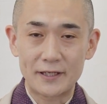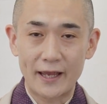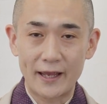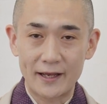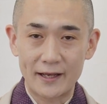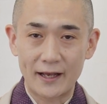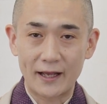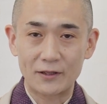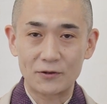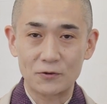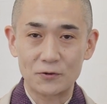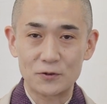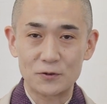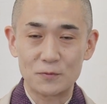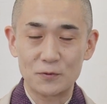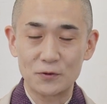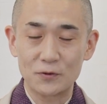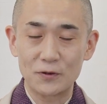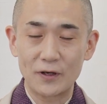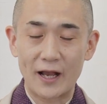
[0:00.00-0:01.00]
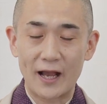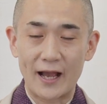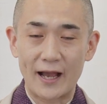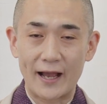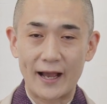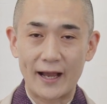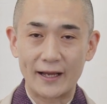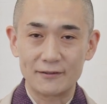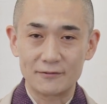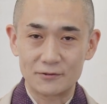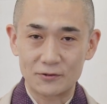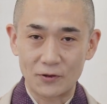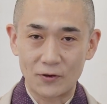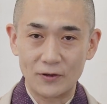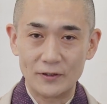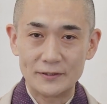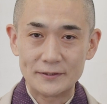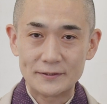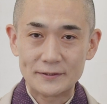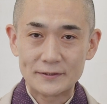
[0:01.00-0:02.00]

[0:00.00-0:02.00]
変化というものがあると、